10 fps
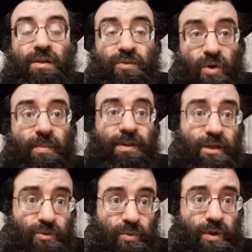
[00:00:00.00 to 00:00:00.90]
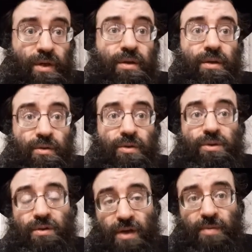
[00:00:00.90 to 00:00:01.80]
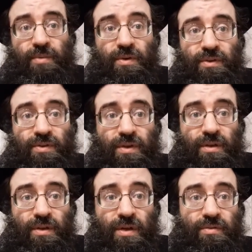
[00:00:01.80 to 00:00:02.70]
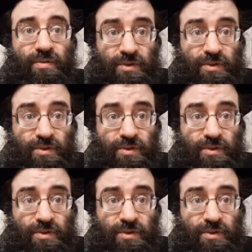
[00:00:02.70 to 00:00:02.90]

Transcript: из дома до суки то, что требуется, да,